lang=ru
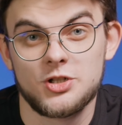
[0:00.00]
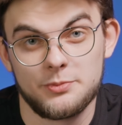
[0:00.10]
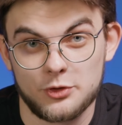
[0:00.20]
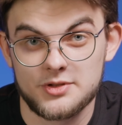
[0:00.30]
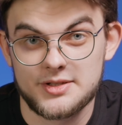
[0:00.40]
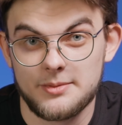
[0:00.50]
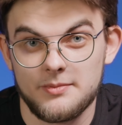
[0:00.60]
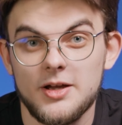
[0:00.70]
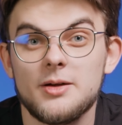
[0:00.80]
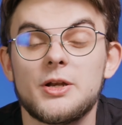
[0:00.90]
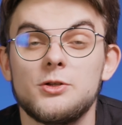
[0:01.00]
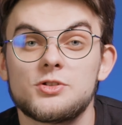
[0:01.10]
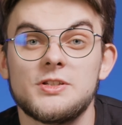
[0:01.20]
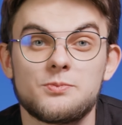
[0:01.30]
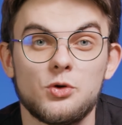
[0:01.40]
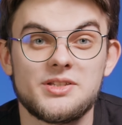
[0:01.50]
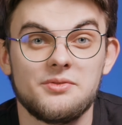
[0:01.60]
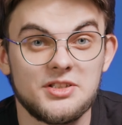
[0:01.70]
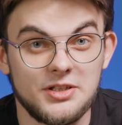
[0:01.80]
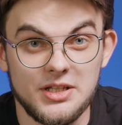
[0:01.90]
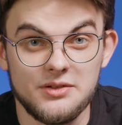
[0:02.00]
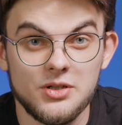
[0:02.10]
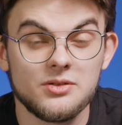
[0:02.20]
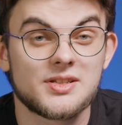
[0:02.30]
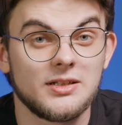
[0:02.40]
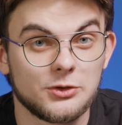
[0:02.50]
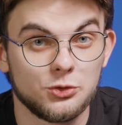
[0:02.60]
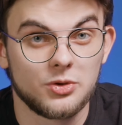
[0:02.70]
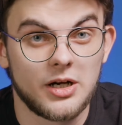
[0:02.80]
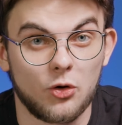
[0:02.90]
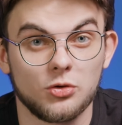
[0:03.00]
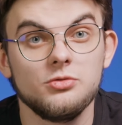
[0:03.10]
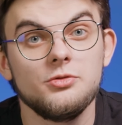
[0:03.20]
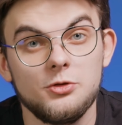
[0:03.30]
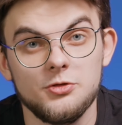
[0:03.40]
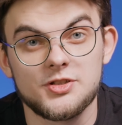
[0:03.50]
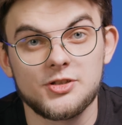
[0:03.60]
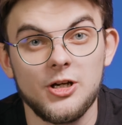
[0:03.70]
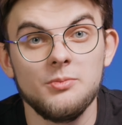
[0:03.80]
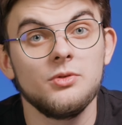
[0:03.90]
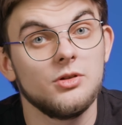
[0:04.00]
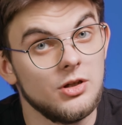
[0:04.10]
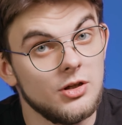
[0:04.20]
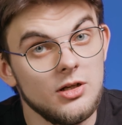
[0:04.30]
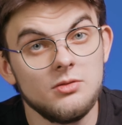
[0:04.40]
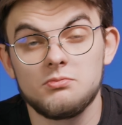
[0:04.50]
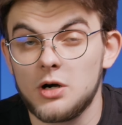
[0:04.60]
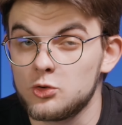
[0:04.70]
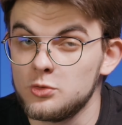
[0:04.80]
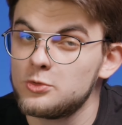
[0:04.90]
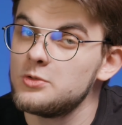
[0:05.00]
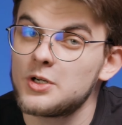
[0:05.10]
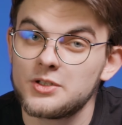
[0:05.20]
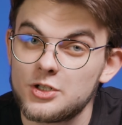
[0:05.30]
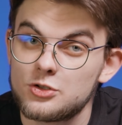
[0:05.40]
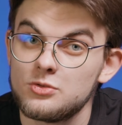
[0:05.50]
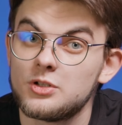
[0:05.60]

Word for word: уж и просто. Придется использовать Киви, Золотую Корону, Юнистрим или покупку и продажу